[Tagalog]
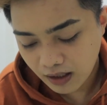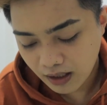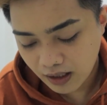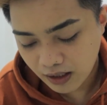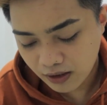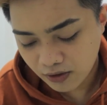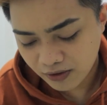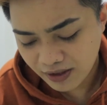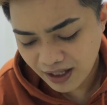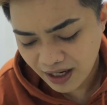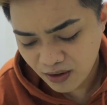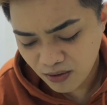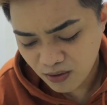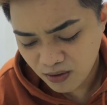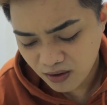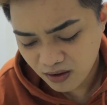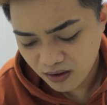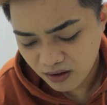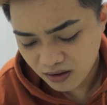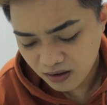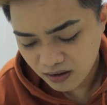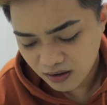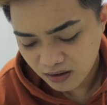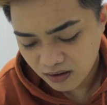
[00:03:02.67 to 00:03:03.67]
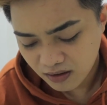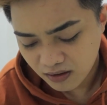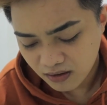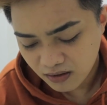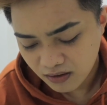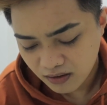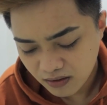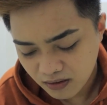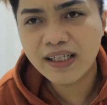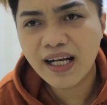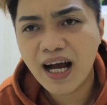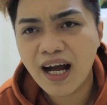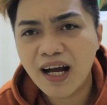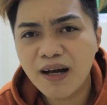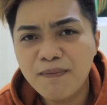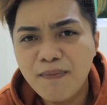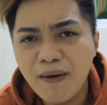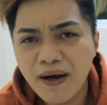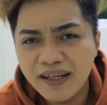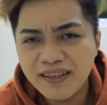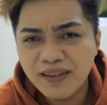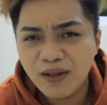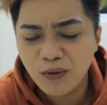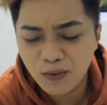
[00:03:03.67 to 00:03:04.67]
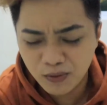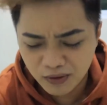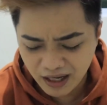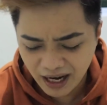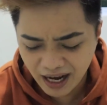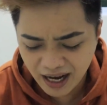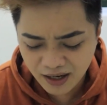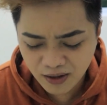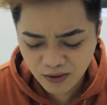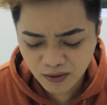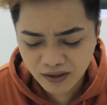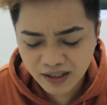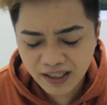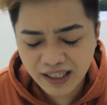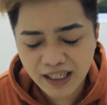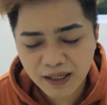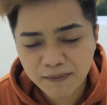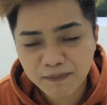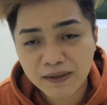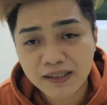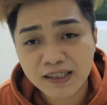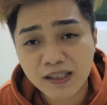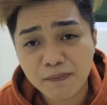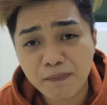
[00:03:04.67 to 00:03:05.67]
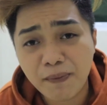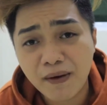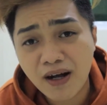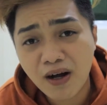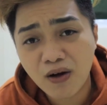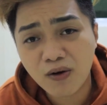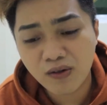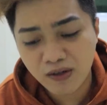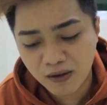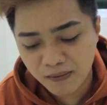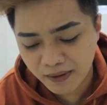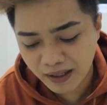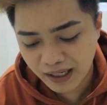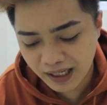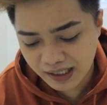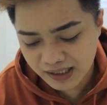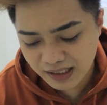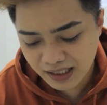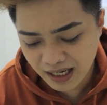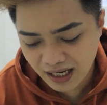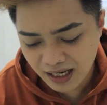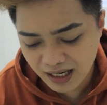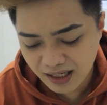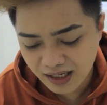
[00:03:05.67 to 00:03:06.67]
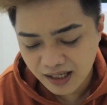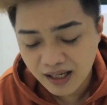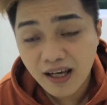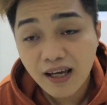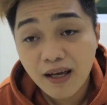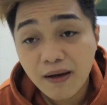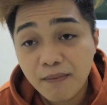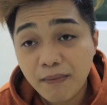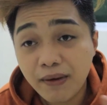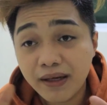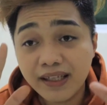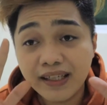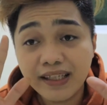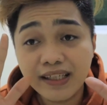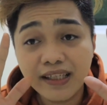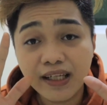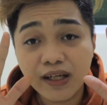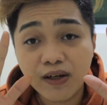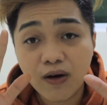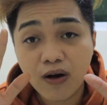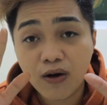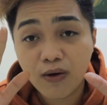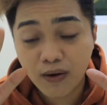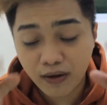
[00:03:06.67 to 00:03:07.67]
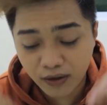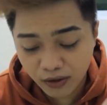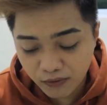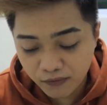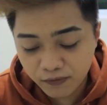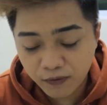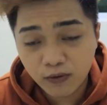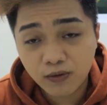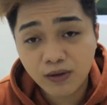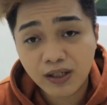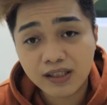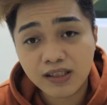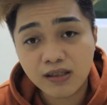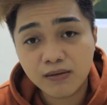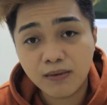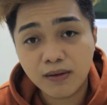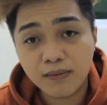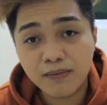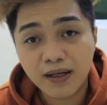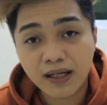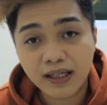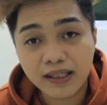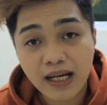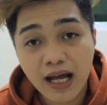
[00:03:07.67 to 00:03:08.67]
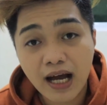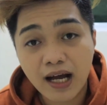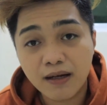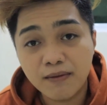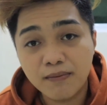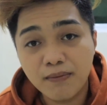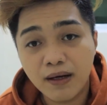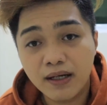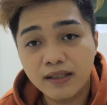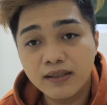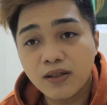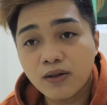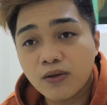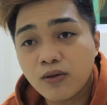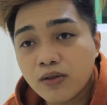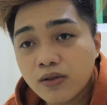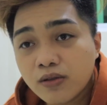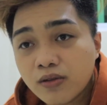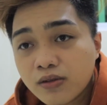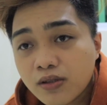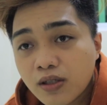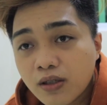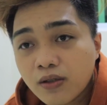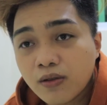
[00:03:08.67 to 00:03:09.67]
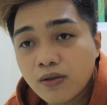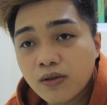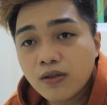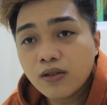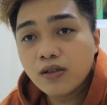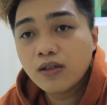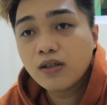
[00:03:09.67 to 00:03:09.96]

Ano daw? Kinakabahan ako gago. Ang hirap kasi pag ako lang mag-isa. Men, hindi ko hawak yung phone nasa baba. Kinakabahan ako. Ito siya, oh.